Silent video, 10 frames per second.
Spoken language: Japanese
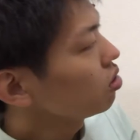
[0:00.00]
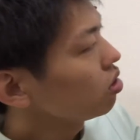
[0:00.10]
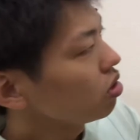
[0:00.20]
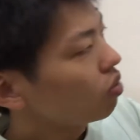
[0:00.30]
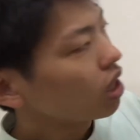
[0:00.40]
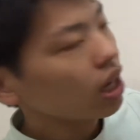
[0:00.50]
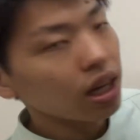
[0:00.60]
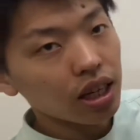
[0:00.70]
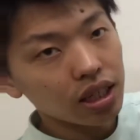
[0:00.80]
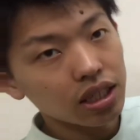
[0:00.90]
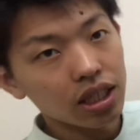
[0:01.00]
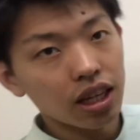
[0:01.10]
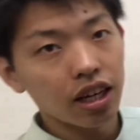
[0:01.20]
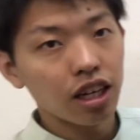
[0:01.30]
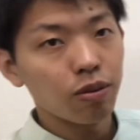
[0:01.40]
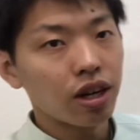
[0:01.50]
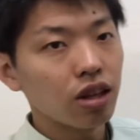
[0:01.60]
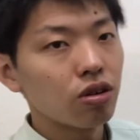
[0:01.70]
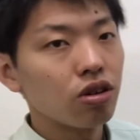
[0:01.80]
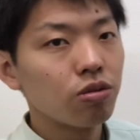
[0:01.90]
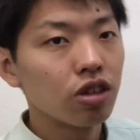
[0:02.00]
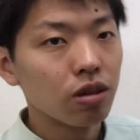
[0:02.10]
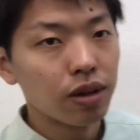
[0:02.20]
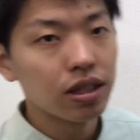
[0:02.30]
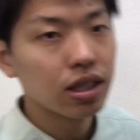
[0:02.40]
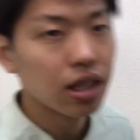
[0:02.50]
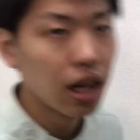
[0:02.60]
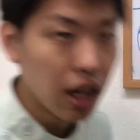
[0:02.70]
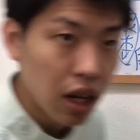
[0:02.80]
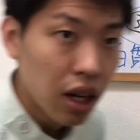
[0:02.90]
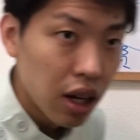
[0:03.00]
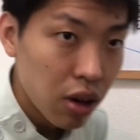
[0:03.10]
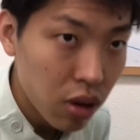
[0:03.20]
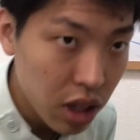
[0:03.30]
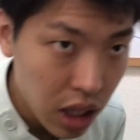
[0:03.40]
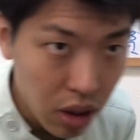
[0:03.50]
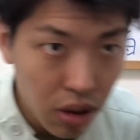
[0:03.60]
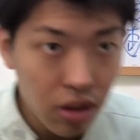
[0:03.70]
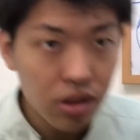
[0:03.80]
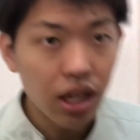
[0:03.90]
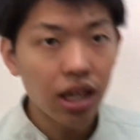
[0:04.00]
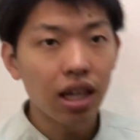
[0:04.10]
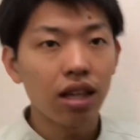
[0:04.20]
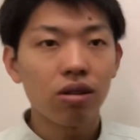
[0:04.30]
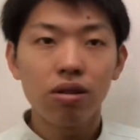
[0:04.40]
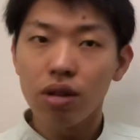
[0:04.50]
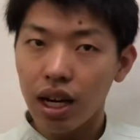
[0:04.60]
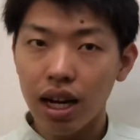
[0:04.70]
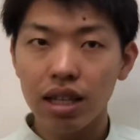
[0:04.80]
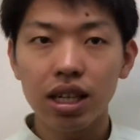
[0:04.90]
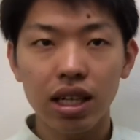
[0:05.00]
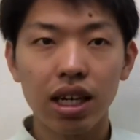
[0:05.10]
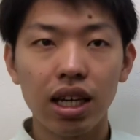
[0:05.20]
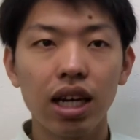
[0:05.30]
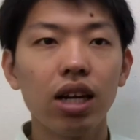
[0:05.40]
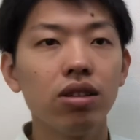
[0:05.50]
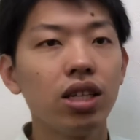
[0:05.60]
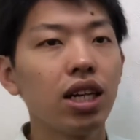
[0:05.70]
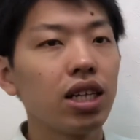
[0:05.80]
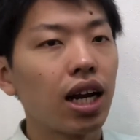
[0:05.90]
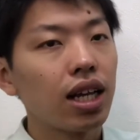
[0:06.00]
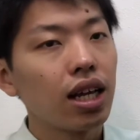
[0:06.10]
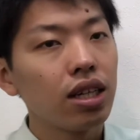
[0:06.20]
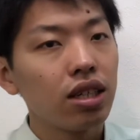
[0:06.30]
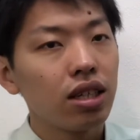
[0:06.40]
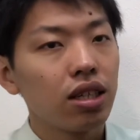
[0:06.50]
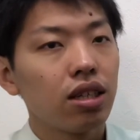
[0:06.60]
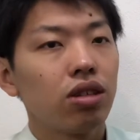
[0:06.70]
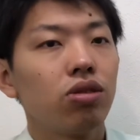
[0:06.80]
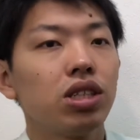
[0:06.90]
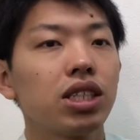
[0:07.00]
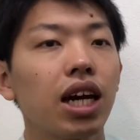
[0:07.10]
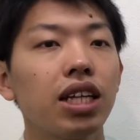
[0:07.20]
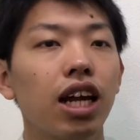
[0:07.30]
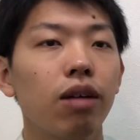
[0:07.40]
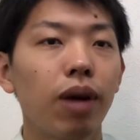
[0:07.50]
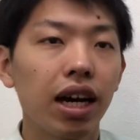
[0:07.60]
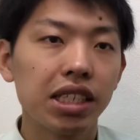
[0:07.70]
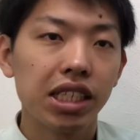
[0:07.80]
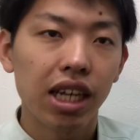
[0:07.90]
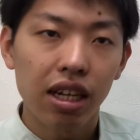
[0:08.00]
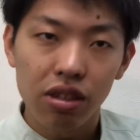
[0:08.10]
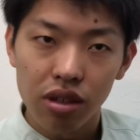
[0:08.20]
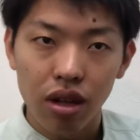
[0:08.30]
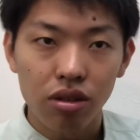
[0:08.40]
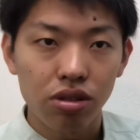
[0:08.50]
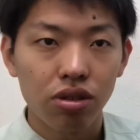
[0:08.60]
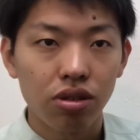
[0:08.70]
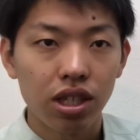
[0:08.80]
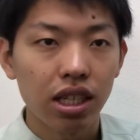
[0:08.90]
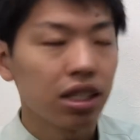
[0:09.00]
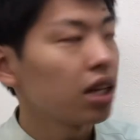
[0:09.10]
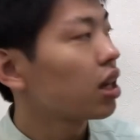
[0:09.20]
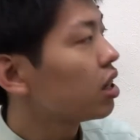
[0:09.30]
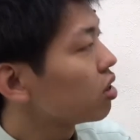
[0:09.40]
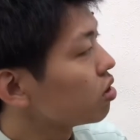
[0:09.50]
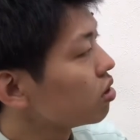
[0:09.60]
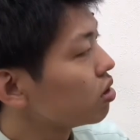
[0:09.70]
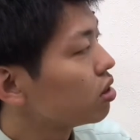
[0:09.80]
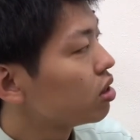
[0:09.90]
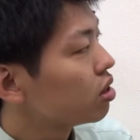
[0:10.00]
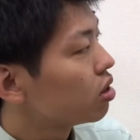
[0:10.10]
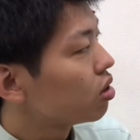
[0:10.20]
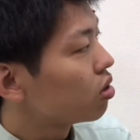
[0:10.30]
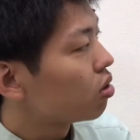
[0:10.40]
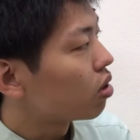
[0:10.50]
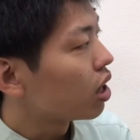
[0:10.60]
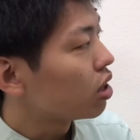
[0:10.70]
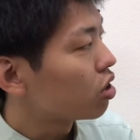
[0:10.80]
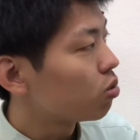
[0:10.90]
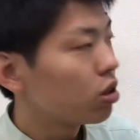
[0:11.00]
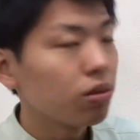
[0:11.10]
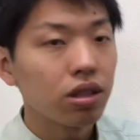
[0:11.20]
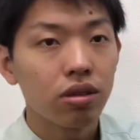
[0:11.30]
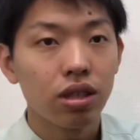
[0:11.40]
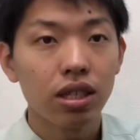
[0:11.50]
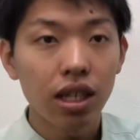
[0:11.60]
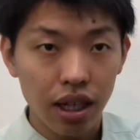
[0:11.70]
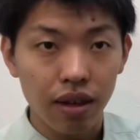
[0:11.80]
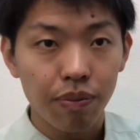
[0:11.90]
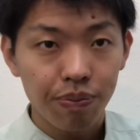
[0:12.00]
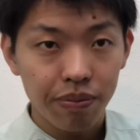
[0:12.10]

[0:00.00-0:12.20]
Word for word: いう分け方にしていただければなと思いますただ本気で今後先これから先ヘルニアにならないようにしたいならばしっかりと治すように整体に行く方がいいと思いますので是非